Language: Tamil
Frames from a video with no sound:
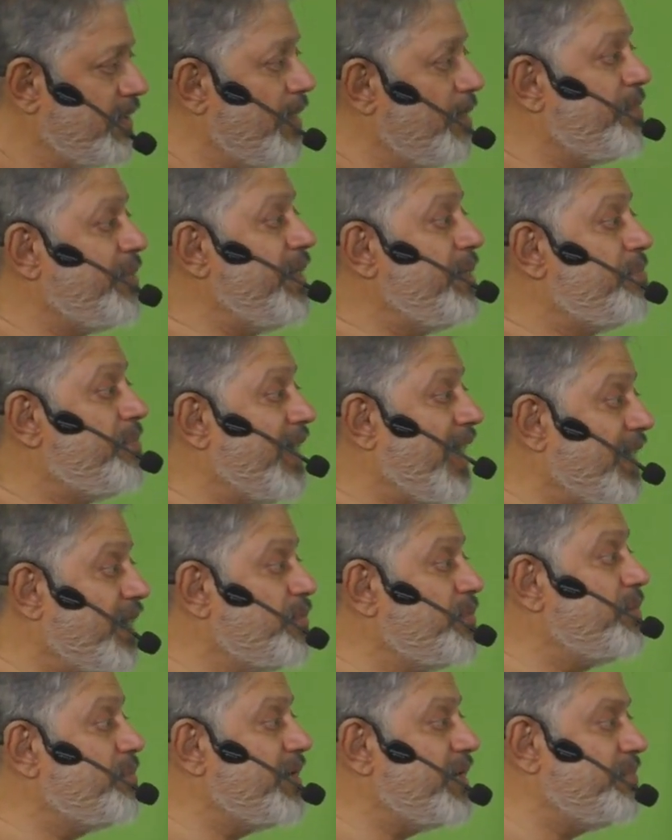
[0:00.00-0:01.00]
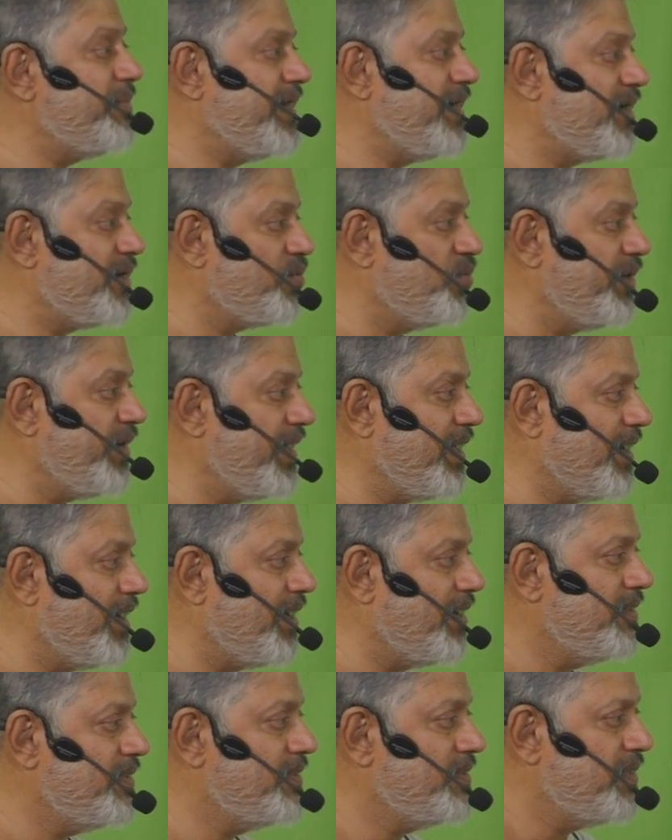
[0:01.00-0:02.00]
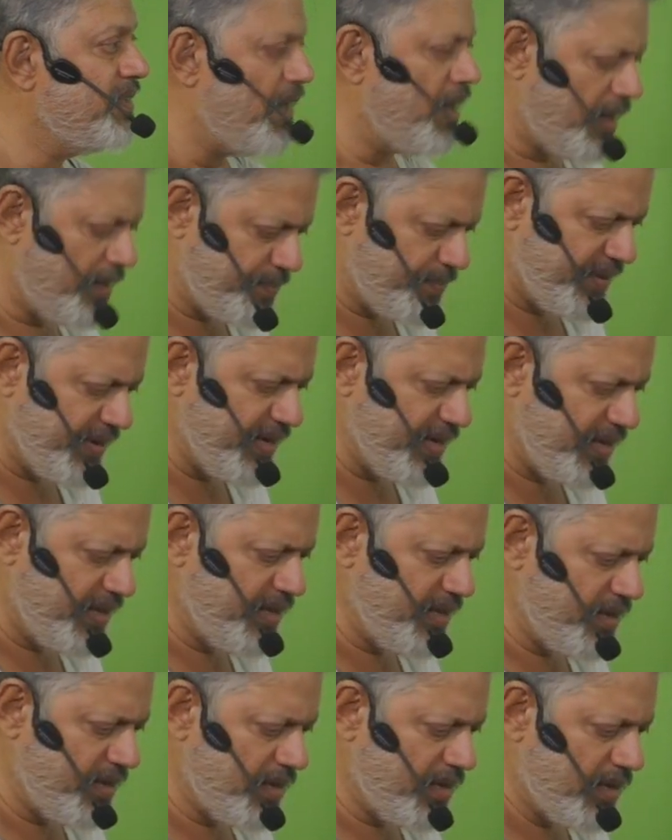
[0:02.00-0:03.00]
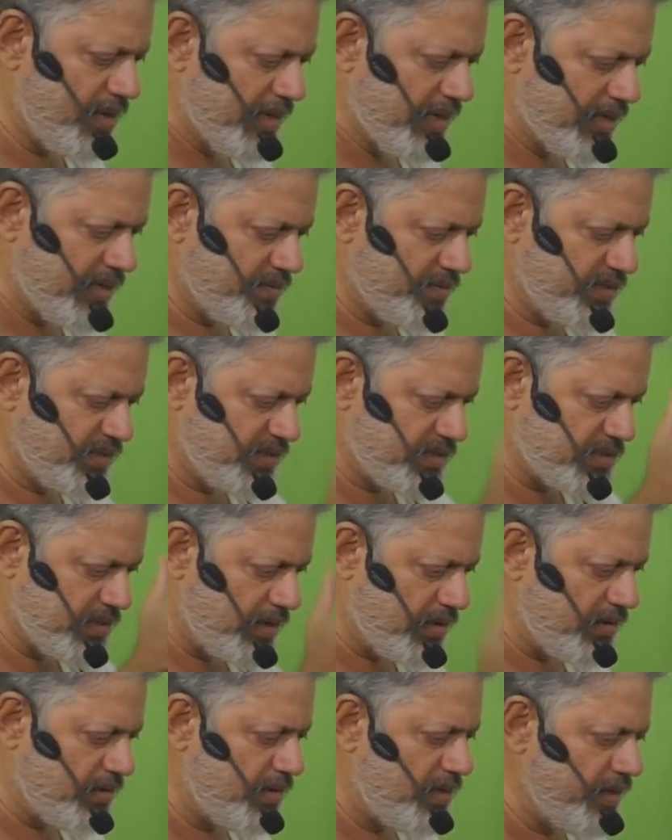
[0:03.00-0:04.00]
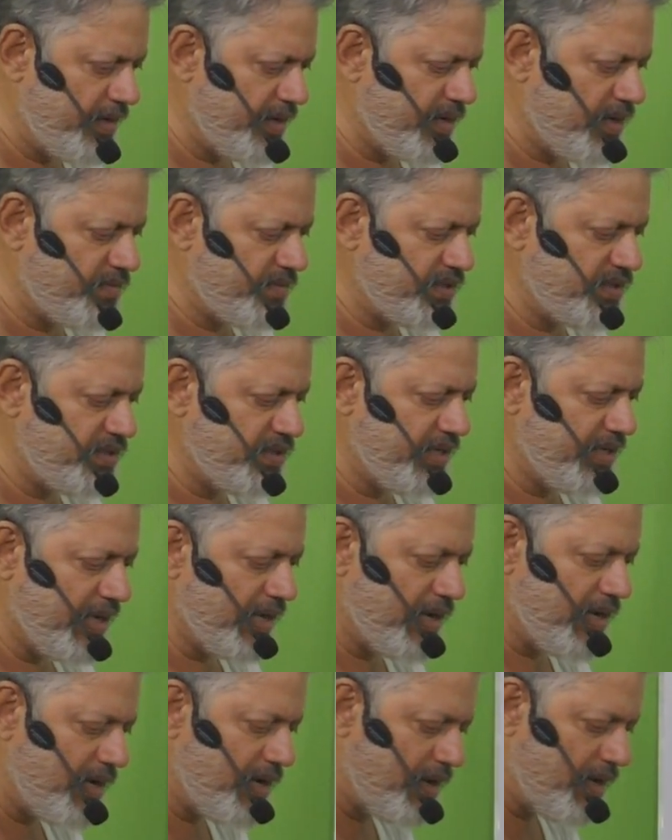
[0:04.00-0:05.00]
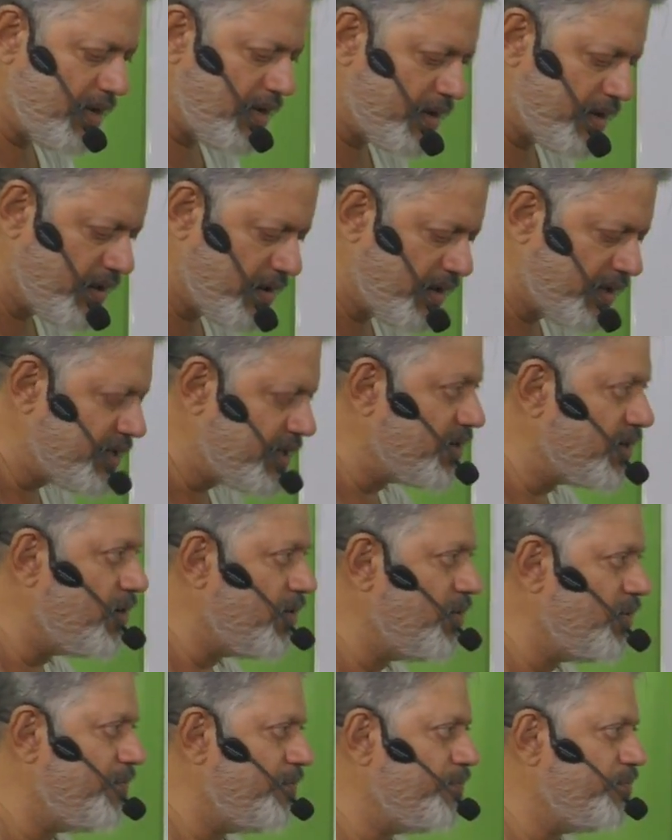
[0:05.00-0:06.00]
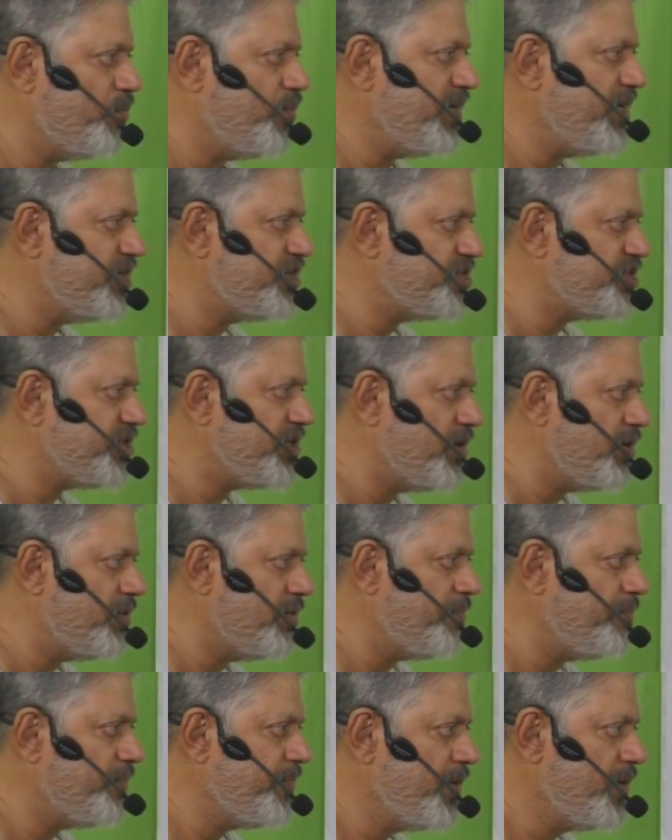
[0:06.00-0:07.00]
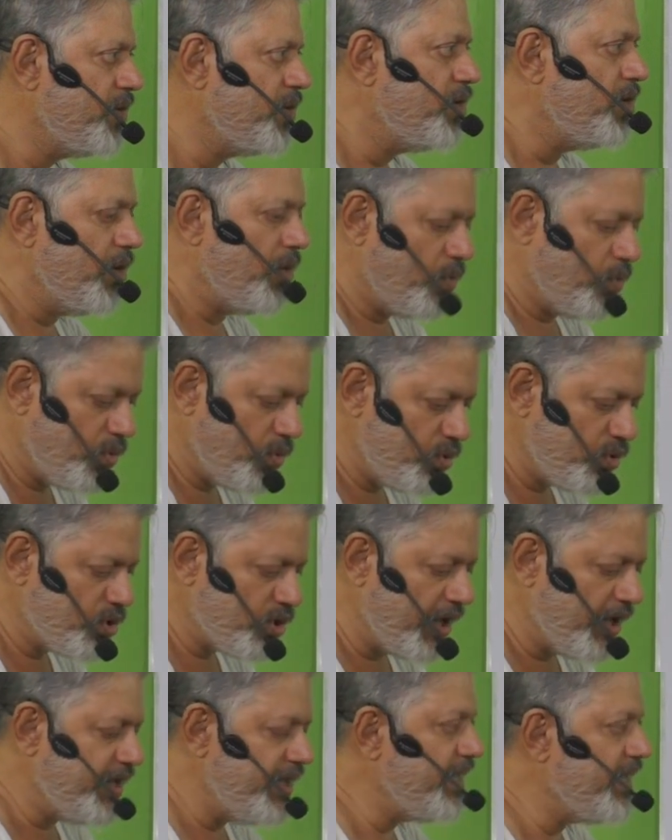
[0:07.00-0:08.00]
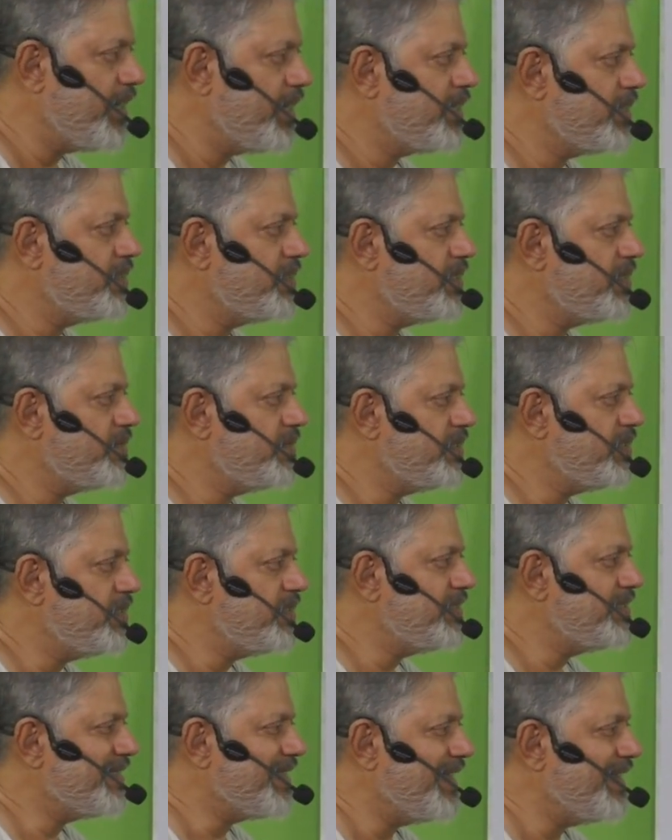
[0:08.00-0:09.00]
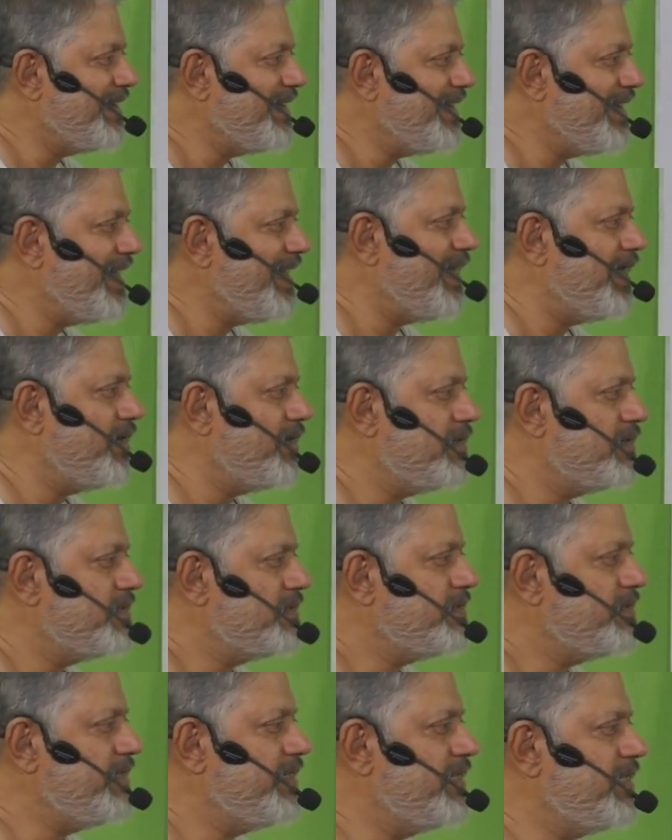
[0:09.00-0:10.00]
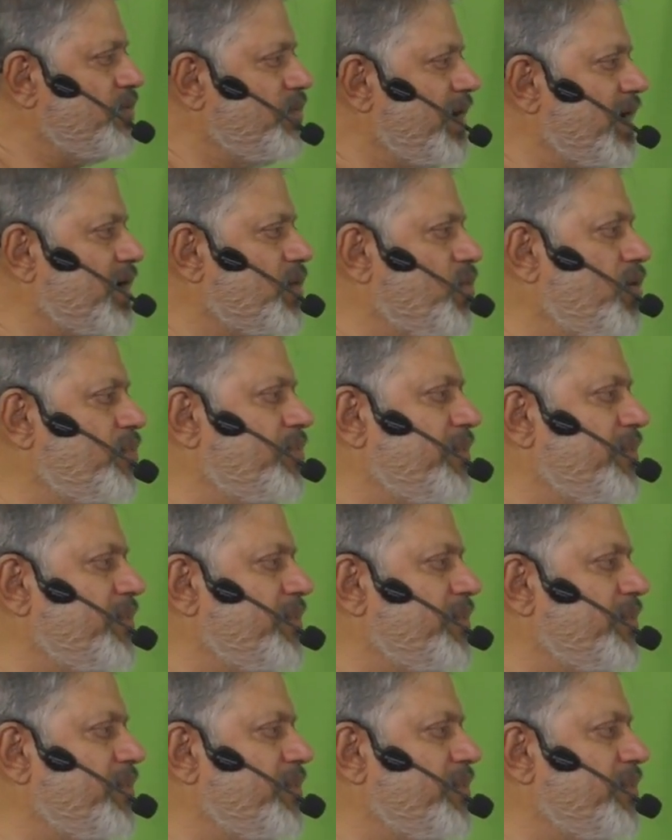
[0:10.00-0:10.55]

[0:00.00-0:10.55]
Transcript: எப்படி அருமை பெருமைகளை கூட்டிக்கலாம் அப்படின்னு அங்கே வந்து சாலிடாக வந்து எல்லா நாட்டங்களும் முயற்சிகளும் ஒரு தனி அகந்த வந்து தன்னை எதுவாகவோ